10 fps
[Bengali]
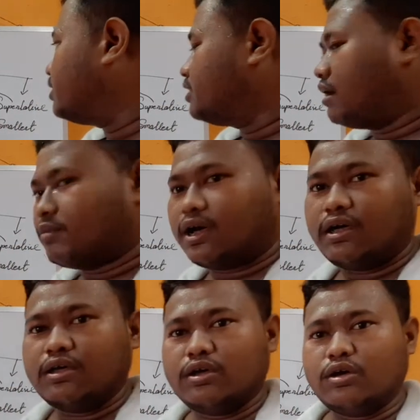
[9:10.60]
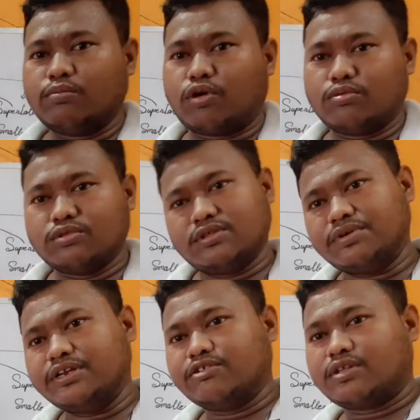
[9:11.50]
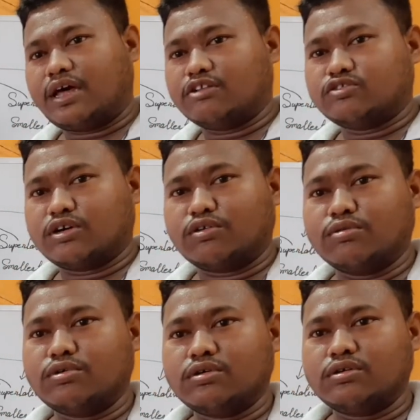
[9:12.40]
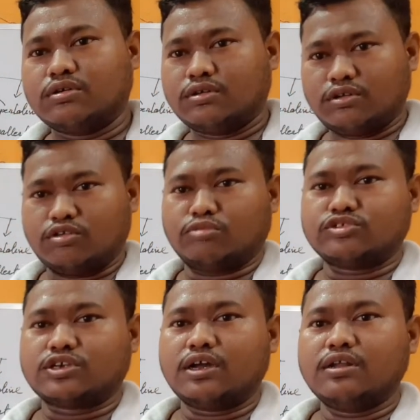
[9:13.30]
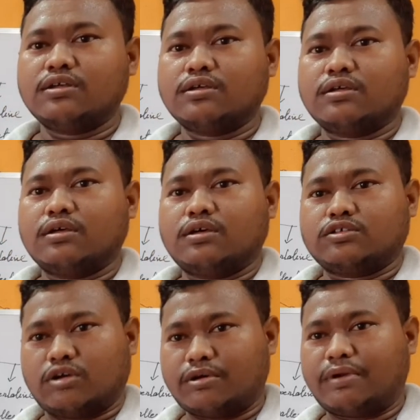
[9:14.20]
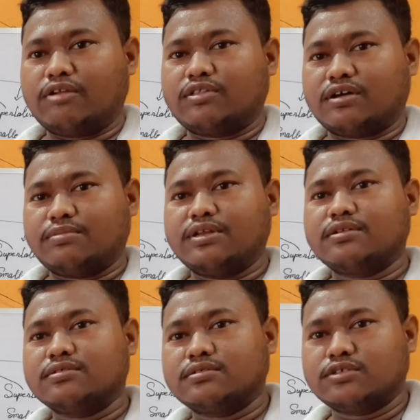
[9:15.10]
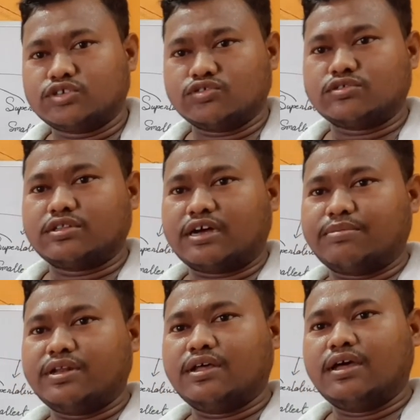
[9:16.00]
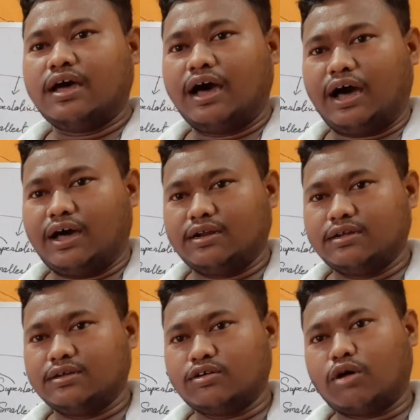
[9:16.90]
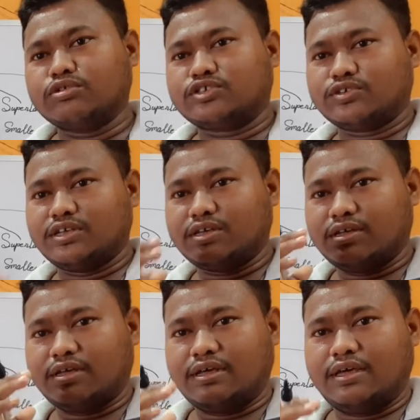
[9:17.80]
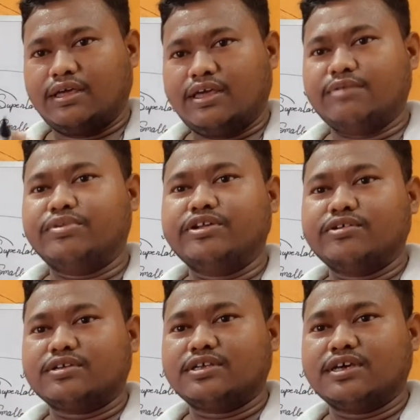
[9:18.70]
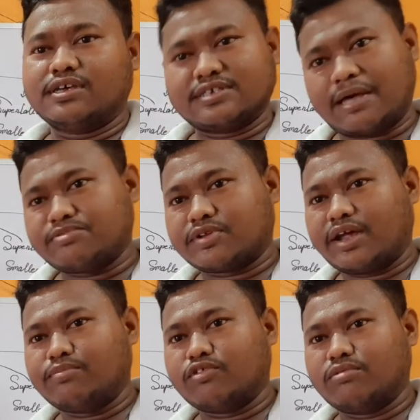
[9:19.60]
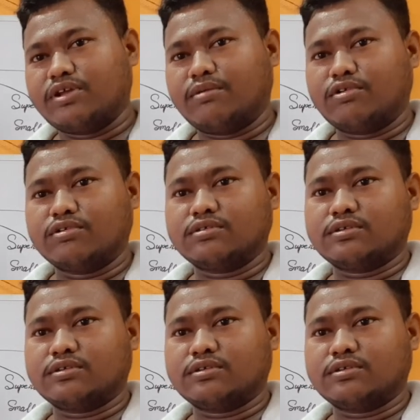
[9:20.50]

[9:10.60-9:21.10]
ডিগ্রি আমরা পরবর্তী ভিডিওতে আলোচনা করব নমস্কার সবাই ভালো থাকবেন সুস্থ থাকবেন আর অবশ্যই এই ভিডিওটি সাবস্ক্রাইব করবেন এবং